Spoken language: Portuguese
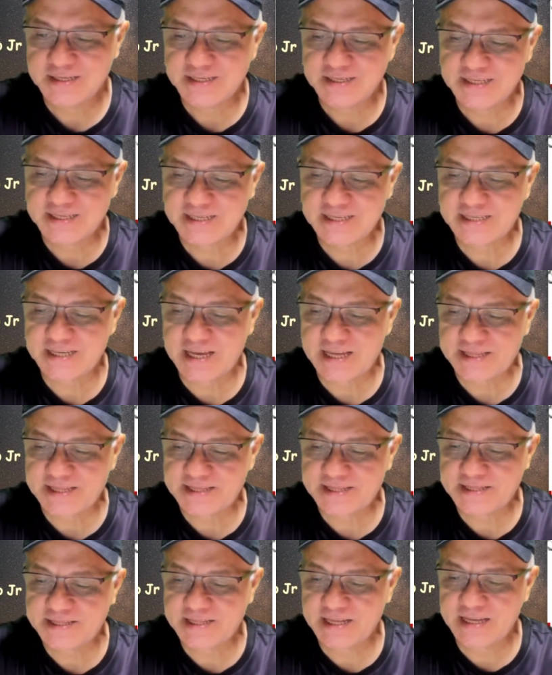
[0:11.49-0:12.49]

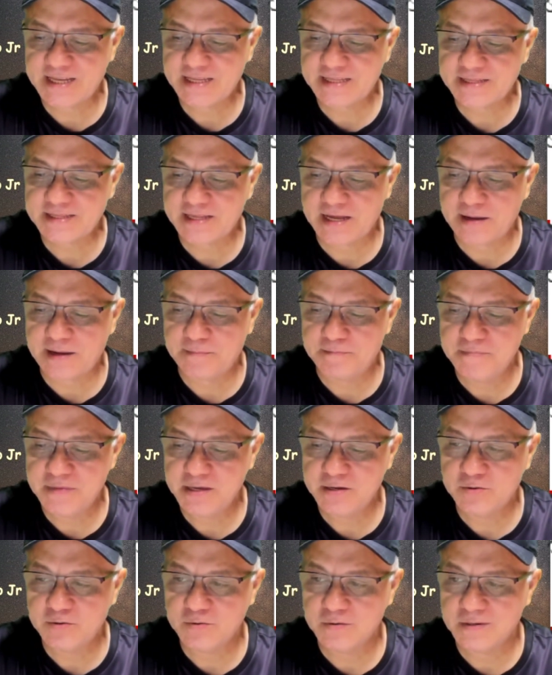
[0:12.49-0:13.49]
70
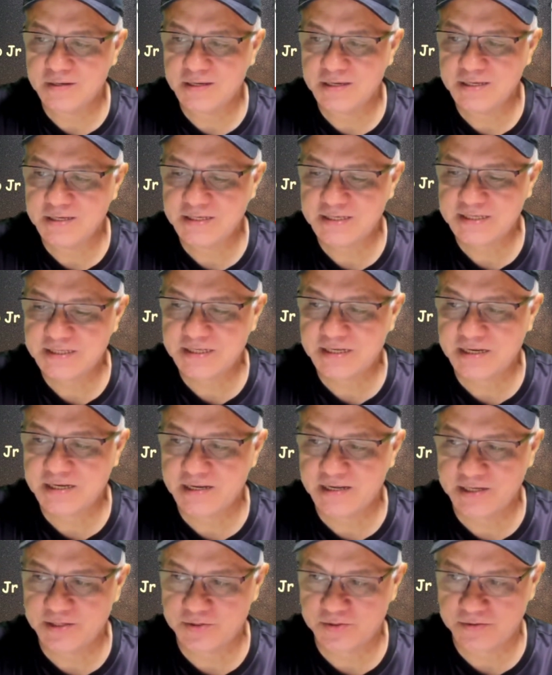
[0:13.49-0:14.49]
mil
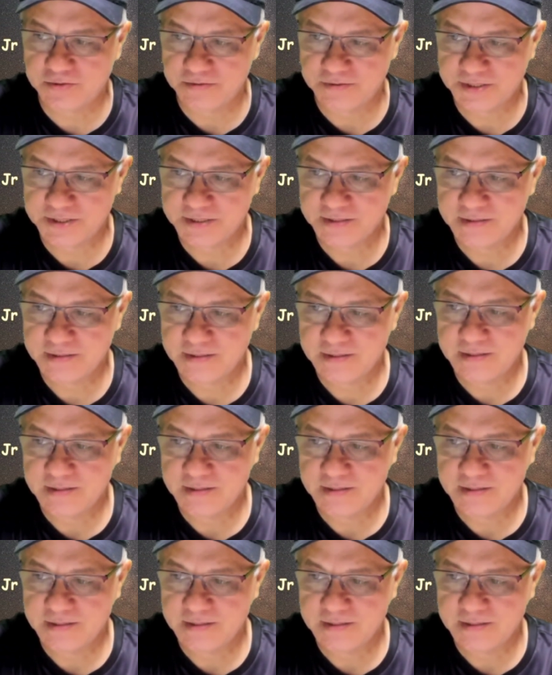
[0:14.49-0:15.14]
inscritos.